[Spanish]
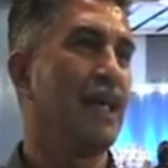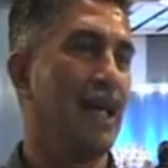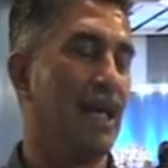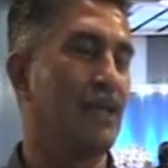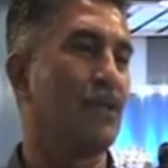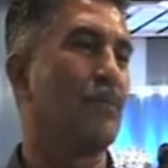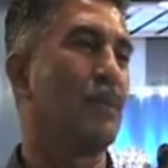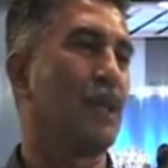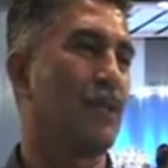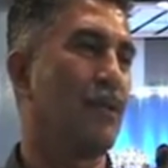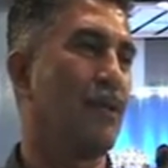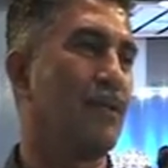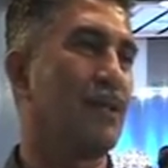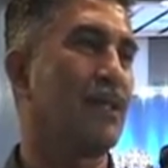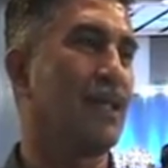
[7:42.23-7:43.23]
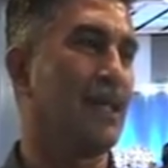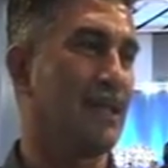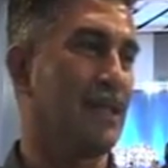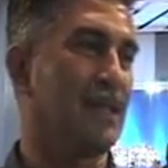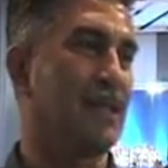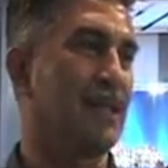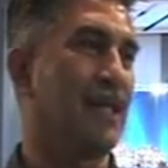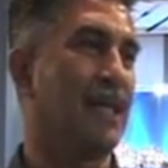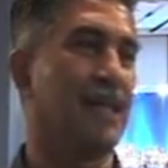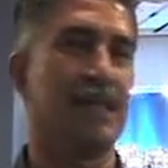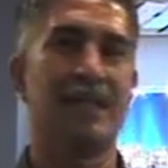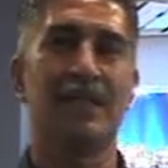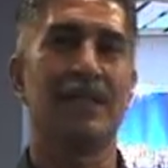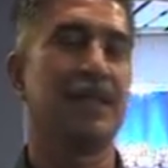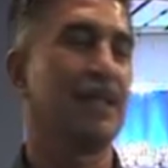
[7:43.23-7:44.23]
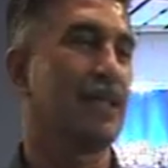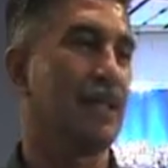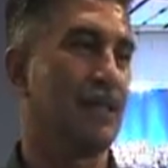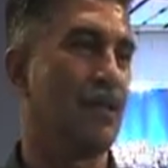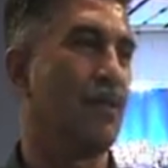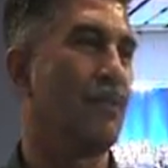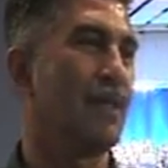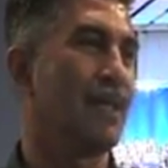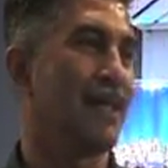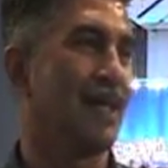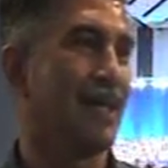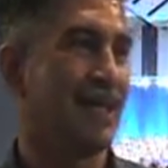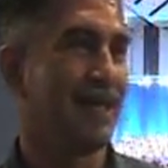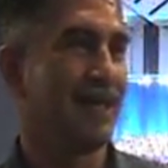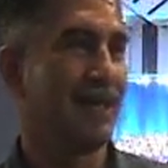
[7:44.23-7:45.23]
Él suple todas nuestras necesidades. Que Dios los bendiga.